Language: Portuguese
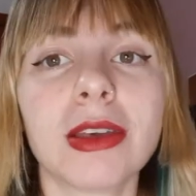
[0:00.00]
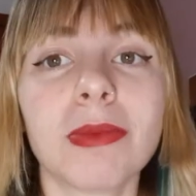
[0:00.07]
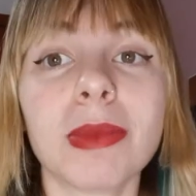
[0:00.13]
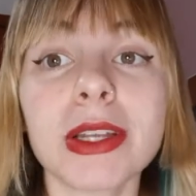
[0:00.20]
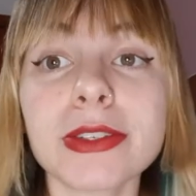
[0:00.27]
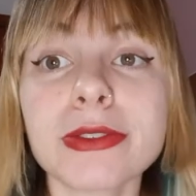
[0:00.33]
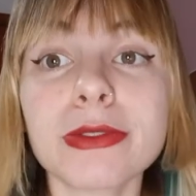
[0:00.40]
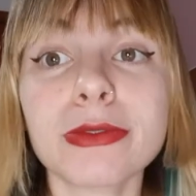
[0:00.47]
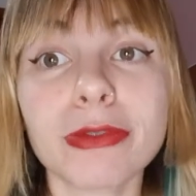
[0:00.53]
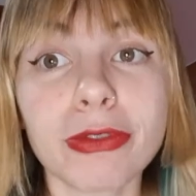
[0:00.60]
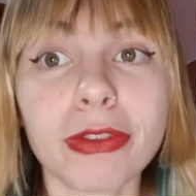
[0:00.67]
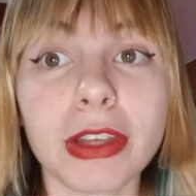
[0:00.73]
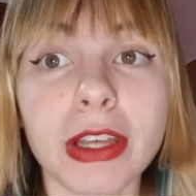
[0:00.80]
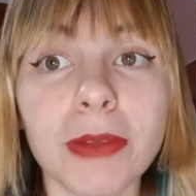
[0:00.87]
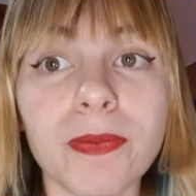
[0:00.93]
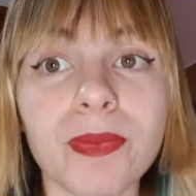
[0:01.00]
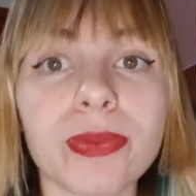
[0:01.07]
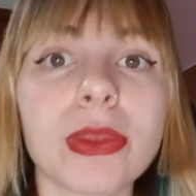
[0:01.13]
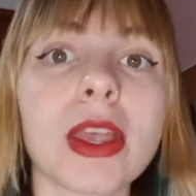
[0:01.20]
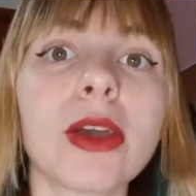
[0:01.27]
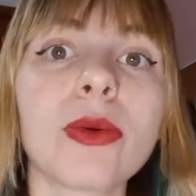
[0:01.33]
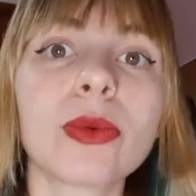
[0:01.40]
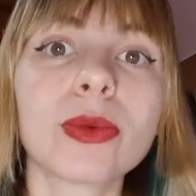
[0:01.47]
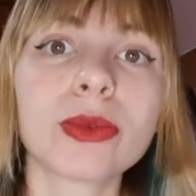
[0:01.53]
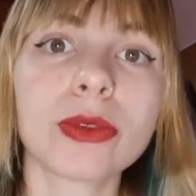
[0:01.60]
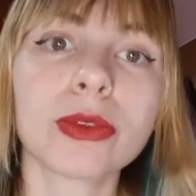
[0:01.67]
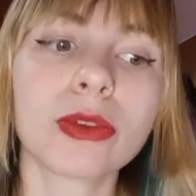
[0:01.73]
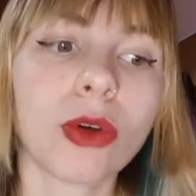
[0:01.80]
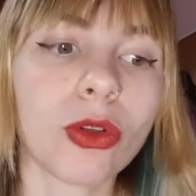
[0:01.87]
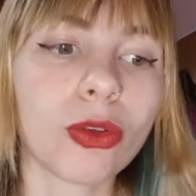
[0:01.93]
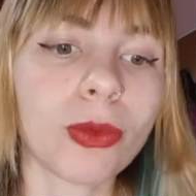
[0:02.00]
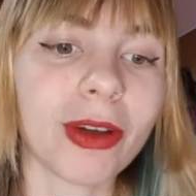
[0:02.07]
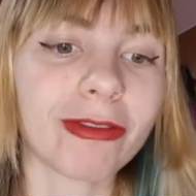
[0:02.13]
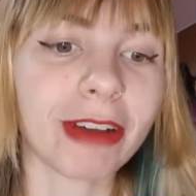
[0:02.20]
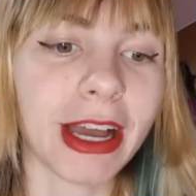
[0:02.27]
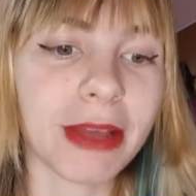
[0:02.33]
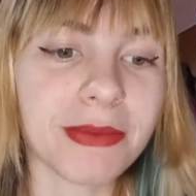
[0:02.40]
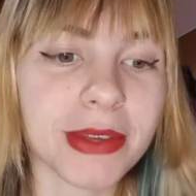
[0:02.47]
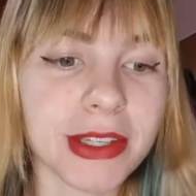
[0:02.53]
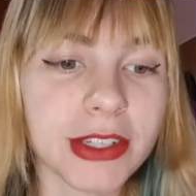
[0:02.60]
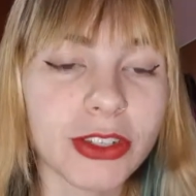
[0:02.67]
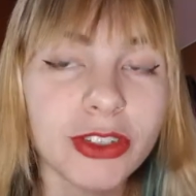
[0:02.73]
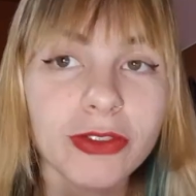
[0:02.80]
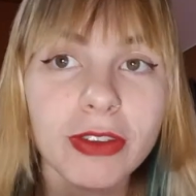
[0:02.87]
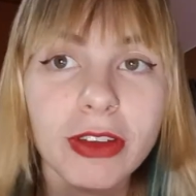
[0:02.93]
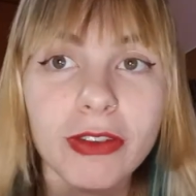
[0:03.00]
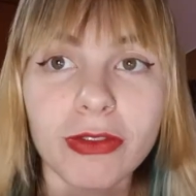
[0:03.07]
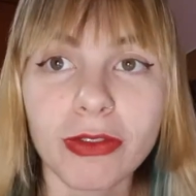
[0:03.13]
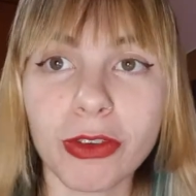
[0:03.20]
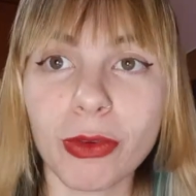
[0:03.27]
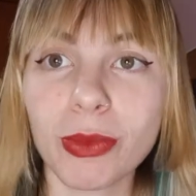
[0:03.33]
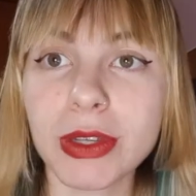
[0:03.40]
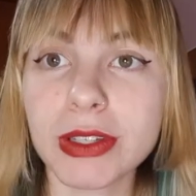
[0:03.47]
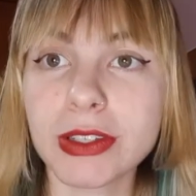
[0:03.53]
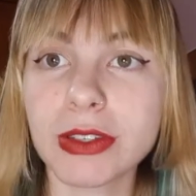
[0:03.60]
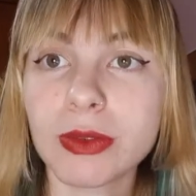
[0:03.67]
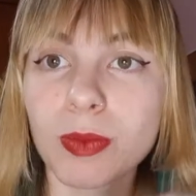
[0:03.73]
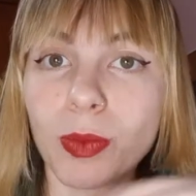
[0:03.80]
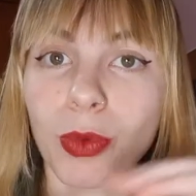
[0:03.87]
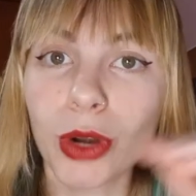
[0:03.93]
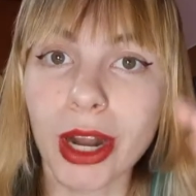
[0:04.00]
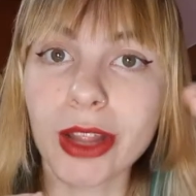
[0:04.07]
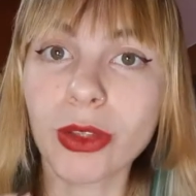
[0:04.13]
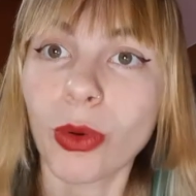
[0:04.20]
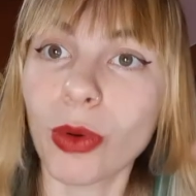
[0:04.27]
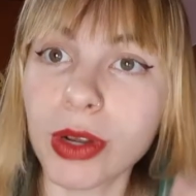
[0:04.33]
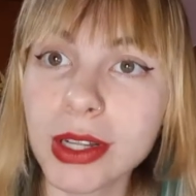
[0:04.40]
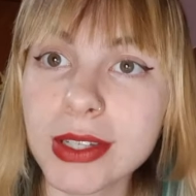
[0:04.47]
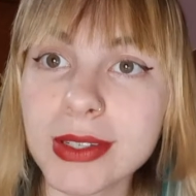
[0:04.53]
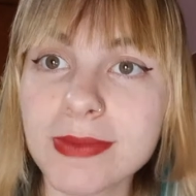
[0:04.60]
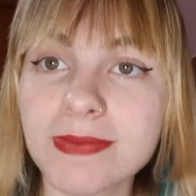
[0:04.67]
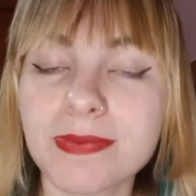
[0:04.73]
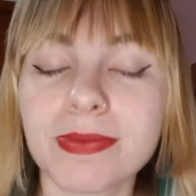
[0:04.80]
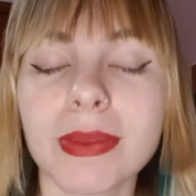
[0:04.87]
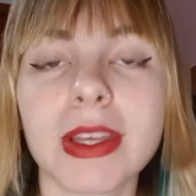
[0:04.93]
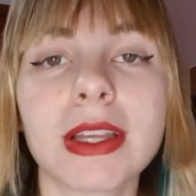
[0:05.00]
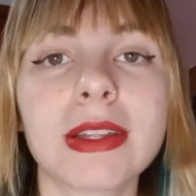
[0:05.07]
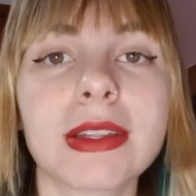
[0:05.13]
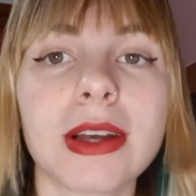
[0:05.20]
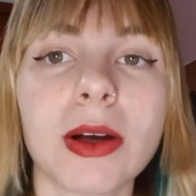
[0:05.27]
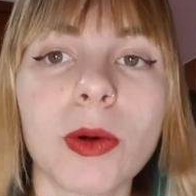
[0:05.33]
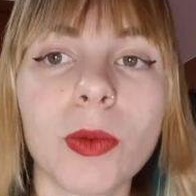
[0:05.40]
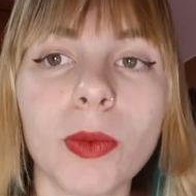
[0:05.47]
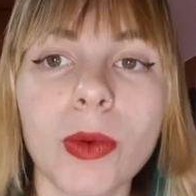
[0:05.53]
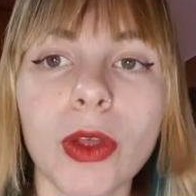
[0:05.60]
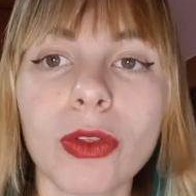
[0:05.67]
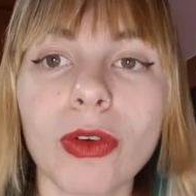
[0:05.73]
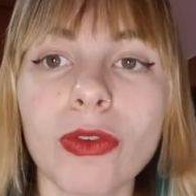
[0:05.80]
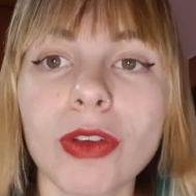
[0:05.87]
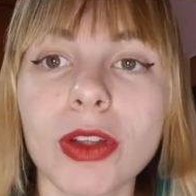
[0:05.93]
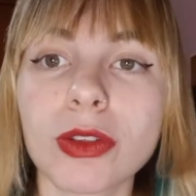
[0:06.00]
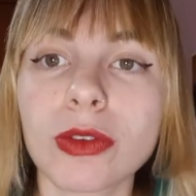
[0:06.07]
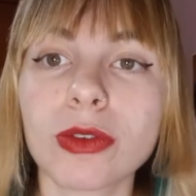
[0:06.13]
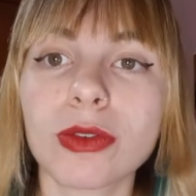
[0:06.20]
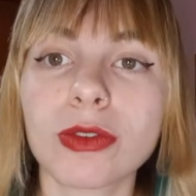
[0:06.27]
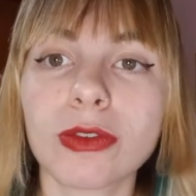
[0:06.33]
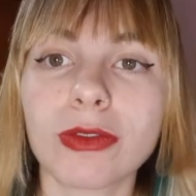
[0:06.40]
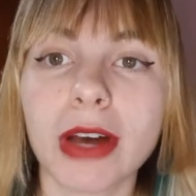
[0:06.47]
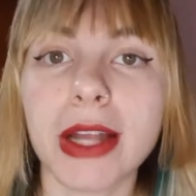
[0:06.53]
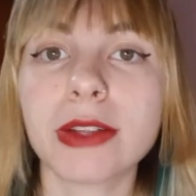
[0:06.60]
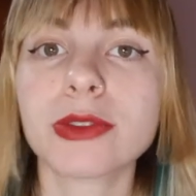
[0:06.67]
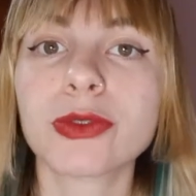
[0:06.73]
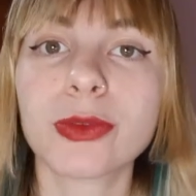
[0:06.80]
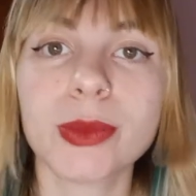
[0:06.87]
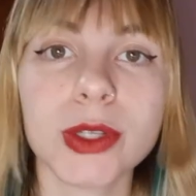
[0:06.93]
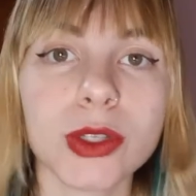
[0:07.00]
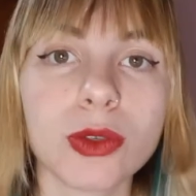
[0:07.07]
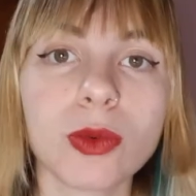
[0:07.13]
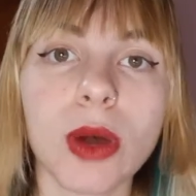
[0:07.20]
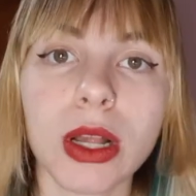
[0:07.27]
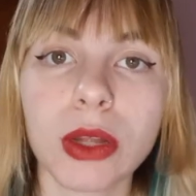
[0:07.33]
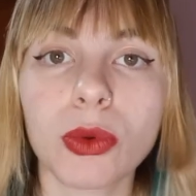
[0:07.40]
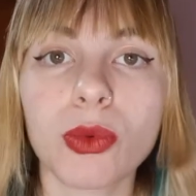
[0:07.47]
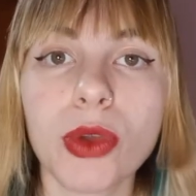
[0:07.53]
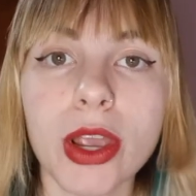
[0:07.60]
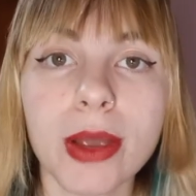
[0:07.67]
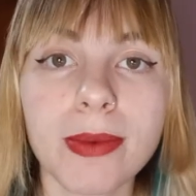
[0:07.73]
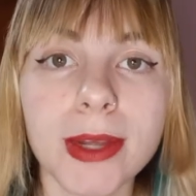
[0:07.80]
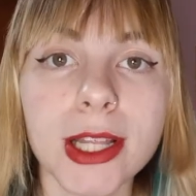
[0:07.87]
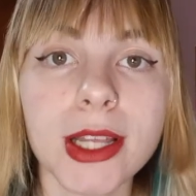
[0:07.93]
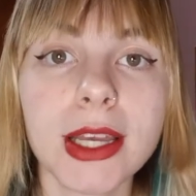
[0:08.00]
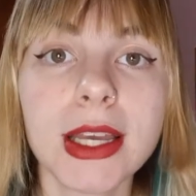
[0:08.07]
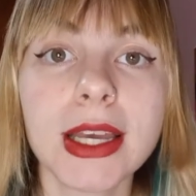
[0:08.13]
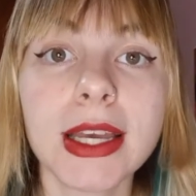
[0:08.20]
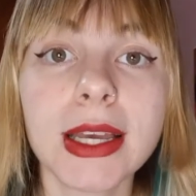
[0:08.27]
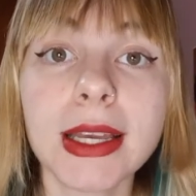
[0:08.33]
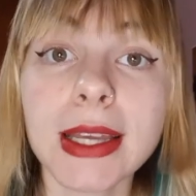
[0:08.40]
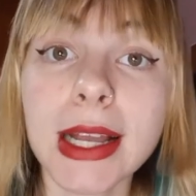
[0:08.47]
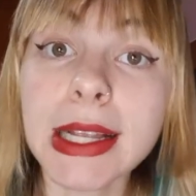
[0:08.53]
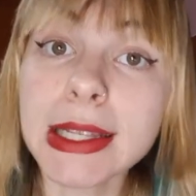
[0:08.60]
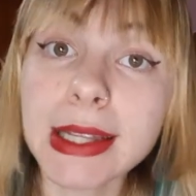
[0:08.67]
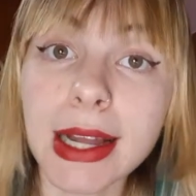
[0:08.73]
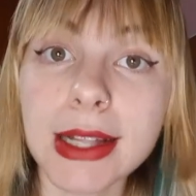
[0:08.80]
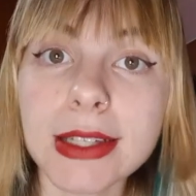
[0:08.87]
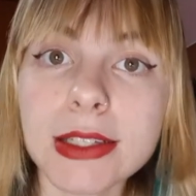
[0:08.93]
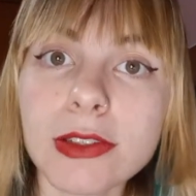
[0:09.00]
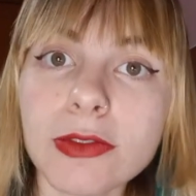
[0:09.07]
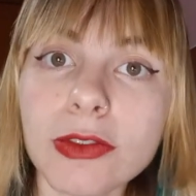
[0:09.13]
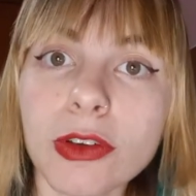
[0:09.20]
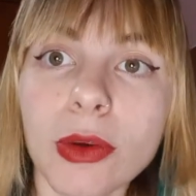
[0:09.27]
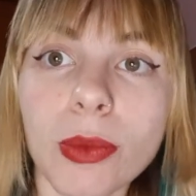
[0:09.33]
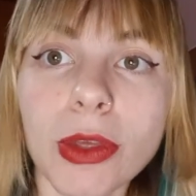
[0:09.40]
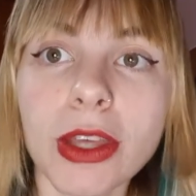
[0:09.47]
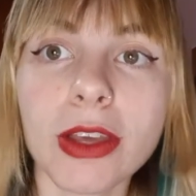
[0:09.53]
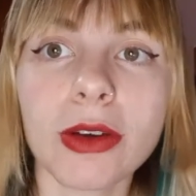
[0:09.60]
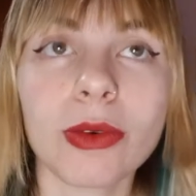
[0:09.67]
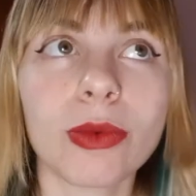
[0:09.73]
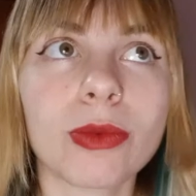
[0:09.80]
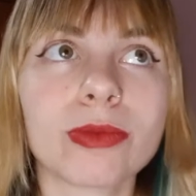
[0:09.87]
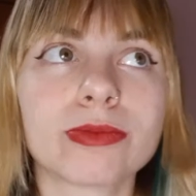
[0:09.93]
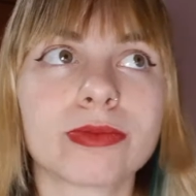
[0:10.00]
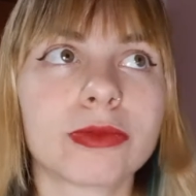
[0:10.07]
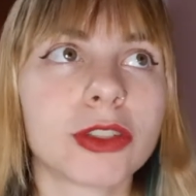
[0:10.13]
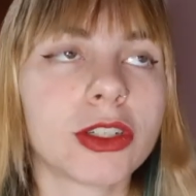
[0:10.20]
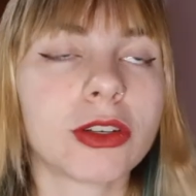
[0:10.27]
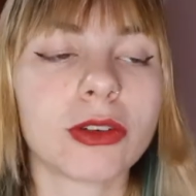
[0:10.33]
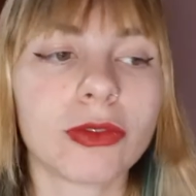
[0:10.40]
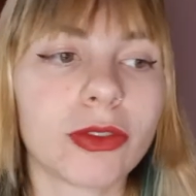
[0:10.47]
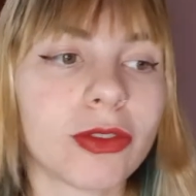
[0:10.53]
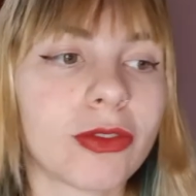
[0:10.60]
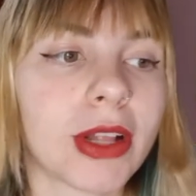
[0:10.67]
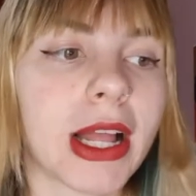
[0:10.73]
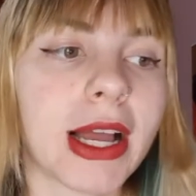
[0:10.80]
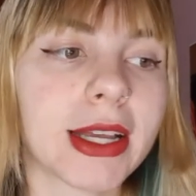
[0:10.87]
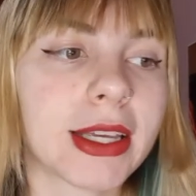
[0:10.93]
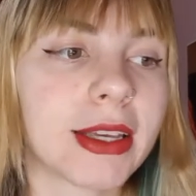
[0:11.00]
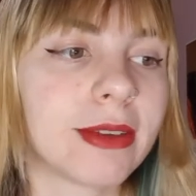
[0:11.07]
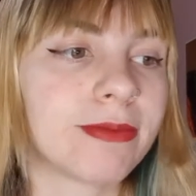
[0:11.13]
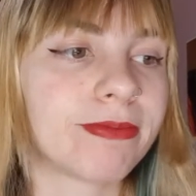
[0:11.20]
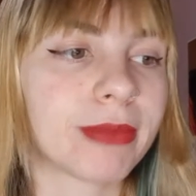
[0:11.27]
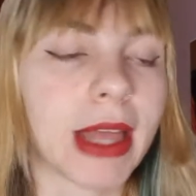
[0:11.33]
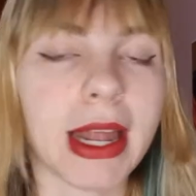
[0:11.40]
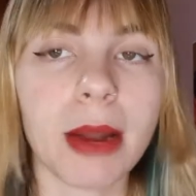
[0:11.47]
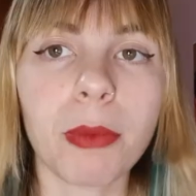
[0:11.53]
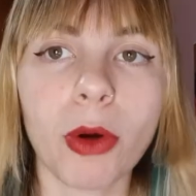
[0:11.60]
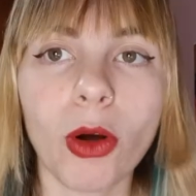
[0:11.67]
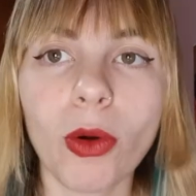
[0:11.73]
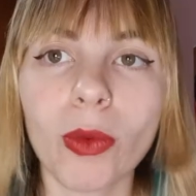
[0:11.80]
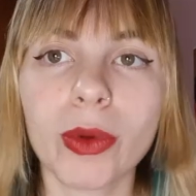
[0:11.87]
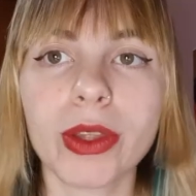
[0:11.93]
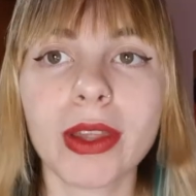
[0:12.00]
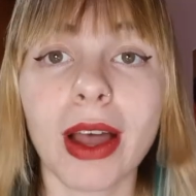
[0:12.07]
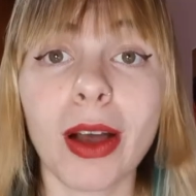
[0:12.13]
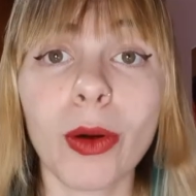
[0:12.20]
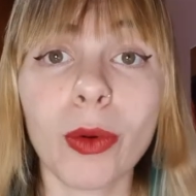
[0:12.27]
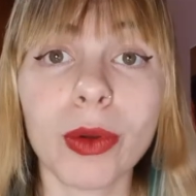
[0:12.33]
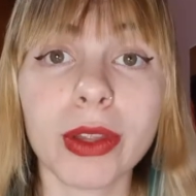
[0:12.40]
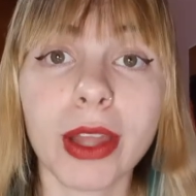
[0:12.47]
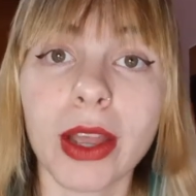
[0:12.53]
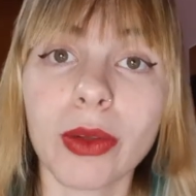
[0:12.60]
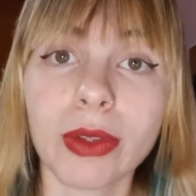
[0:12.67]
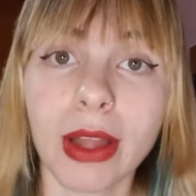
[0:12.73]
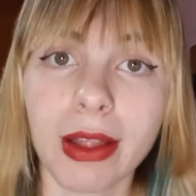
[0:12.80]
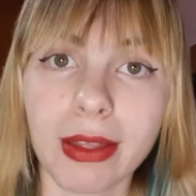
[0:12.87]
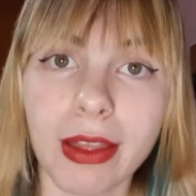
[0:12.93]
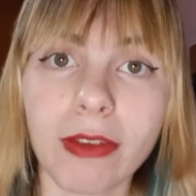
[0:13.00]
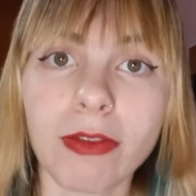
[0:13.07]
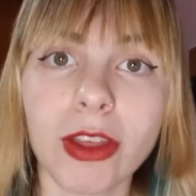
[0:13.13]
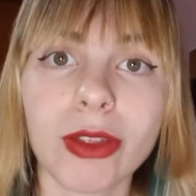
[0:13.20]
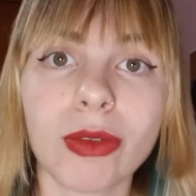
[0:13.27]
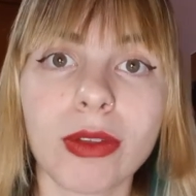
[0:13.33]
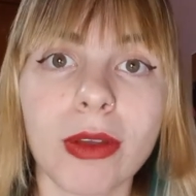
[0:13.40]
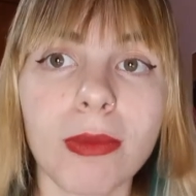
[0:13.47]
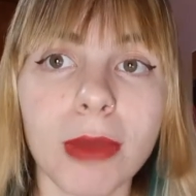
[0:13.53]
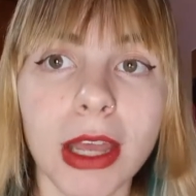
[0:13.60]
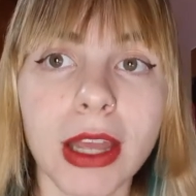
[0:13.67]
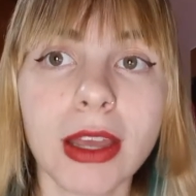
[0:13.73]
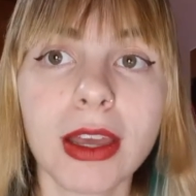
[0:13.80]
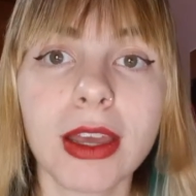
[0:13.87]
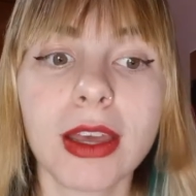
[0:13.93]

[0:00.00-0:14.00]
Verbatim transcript: Mas no fim, eu tô numa vibe, assim, de ver filmes por atores. Então eu tô vendo vários filmes do Alan Rickman. E ele tá nesse filme e eu tinha ouvido falar que era bom e tal. E tem o Danny DeVito também.